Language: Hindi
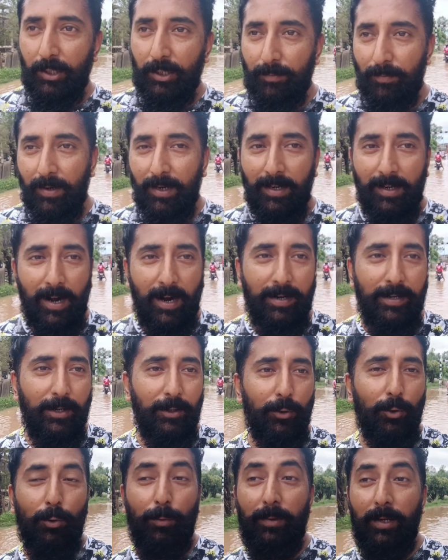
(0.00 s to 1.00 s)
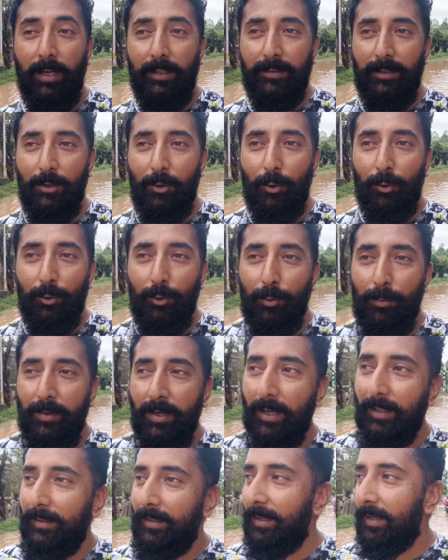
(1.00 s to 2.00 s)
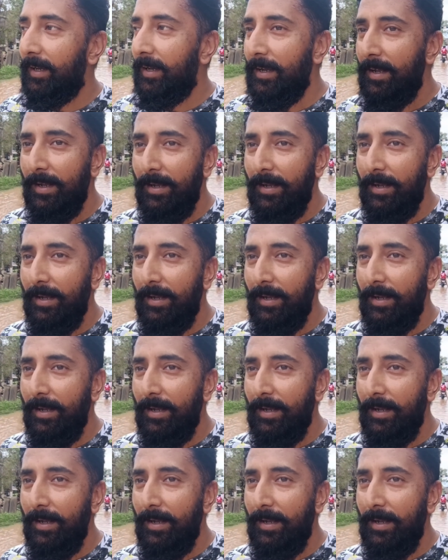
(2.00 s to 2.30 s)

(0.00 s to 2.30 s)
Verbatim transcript: ब्रिज में गाड़ियाँ डूब जाती हैं लोग डूब जाते हैं